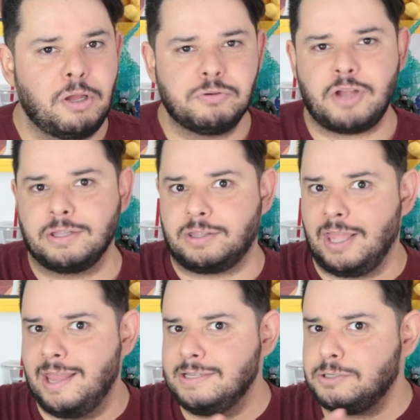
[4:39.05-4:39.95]
não só
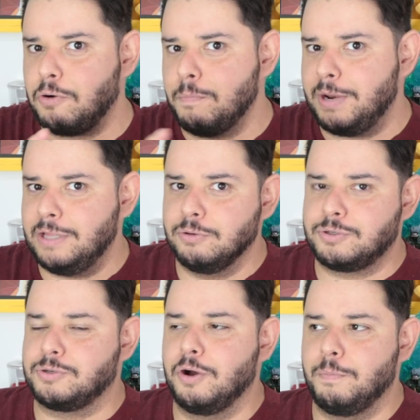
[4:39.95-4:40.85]
descobrindo sobre